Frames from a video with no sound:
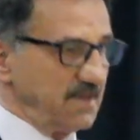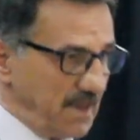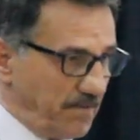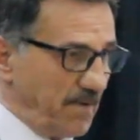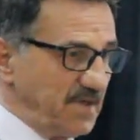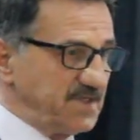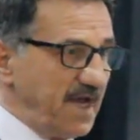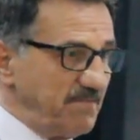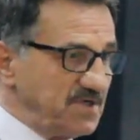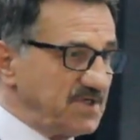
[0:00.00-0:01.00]

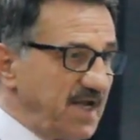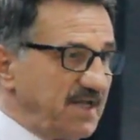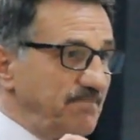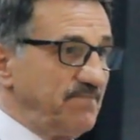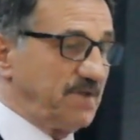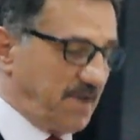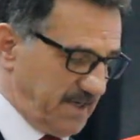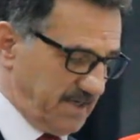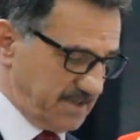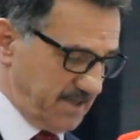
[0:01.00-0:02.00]
Yapabileceğim işlerden bir
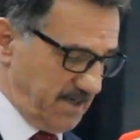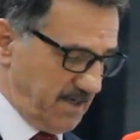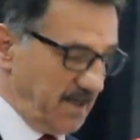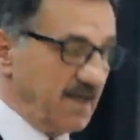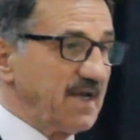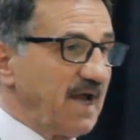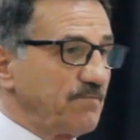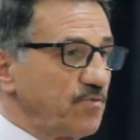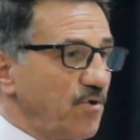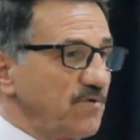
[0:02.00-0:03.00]
tanesi. Yani
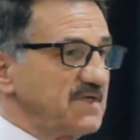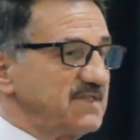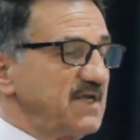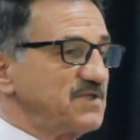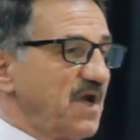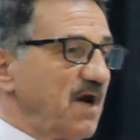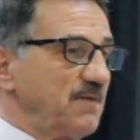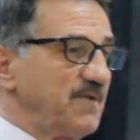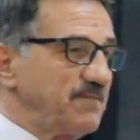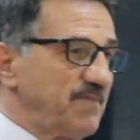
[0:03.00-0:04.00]
bürokraside iş
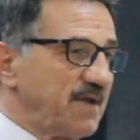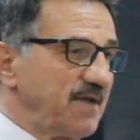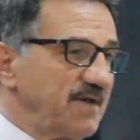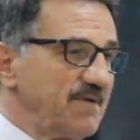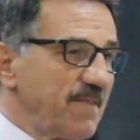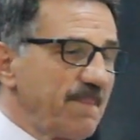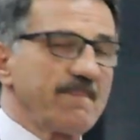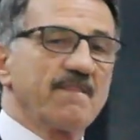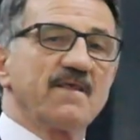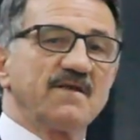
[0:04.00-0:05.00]
takip etmek,
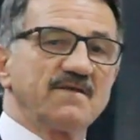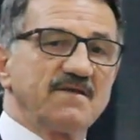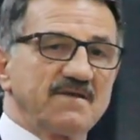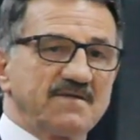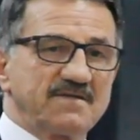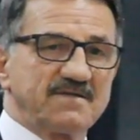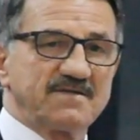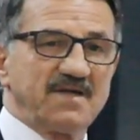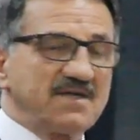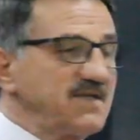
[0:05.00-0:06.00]
e,
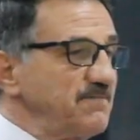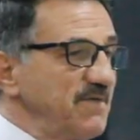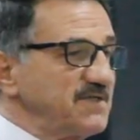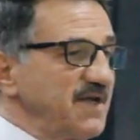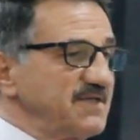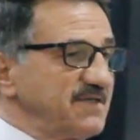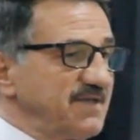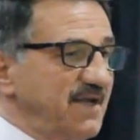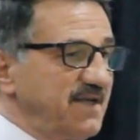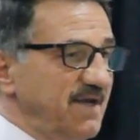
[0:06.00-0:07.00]
siyaset
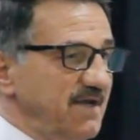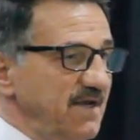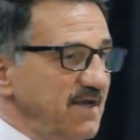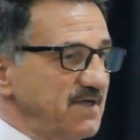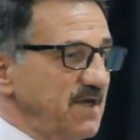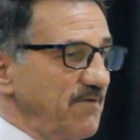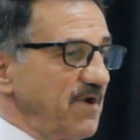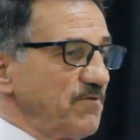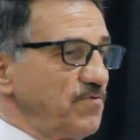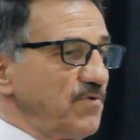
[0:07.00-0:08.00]
mecrasındaki
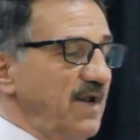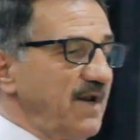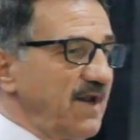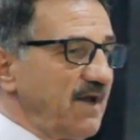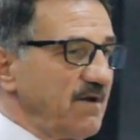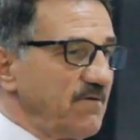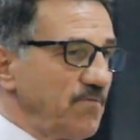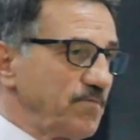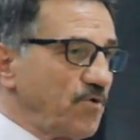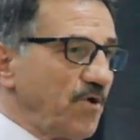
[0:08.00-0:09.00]
çevreni kullanarak
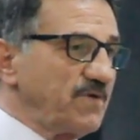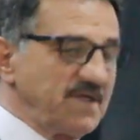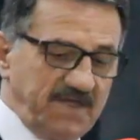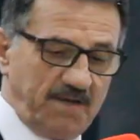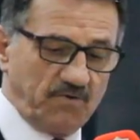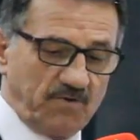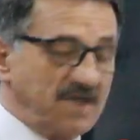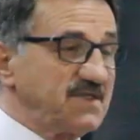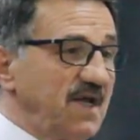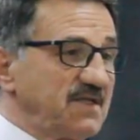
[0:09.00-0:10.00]
bu bürokrasiye bunu
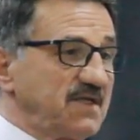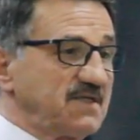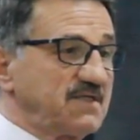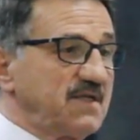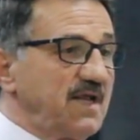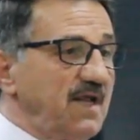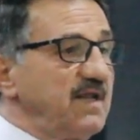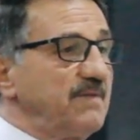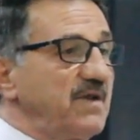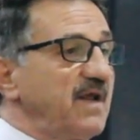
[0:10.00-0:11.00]
nasıl yansıtırsın en
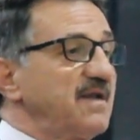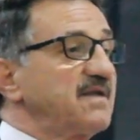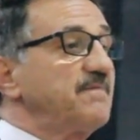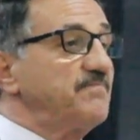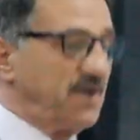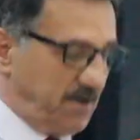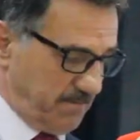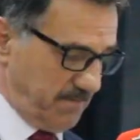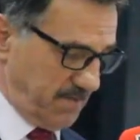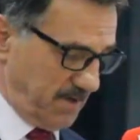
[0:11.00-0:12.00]
iyi bilenlerden
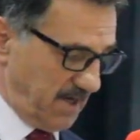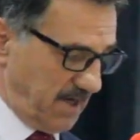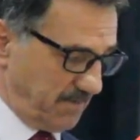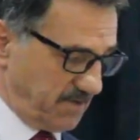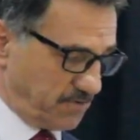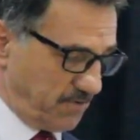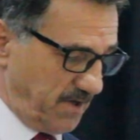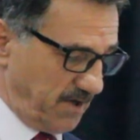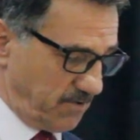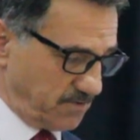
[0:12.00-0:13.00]
biriyim. Allah'ıma
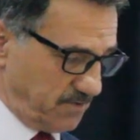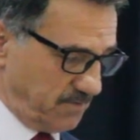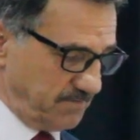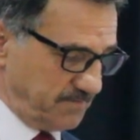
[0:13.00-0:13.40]
şükürler olsun.